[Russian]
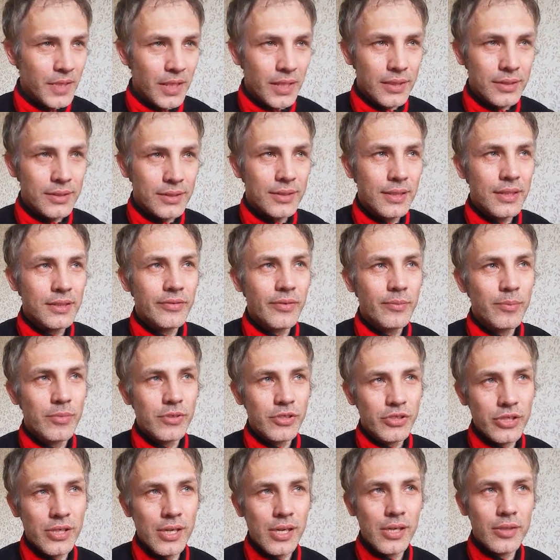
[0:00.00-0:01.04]
Россия
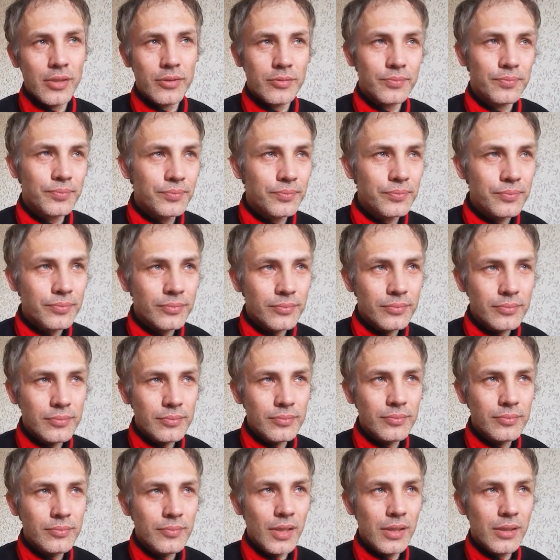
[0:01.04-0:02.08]
освобождает
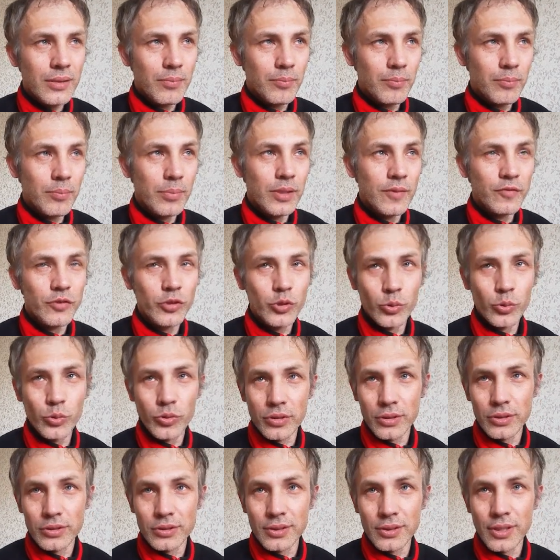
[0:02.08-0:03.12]

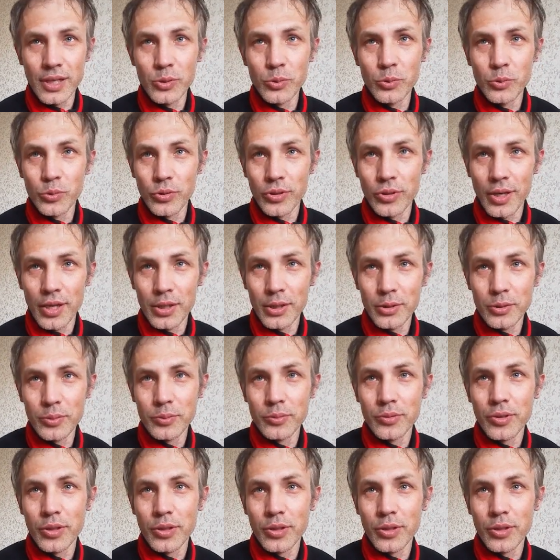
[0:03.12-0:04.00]
бывшую страну Украину,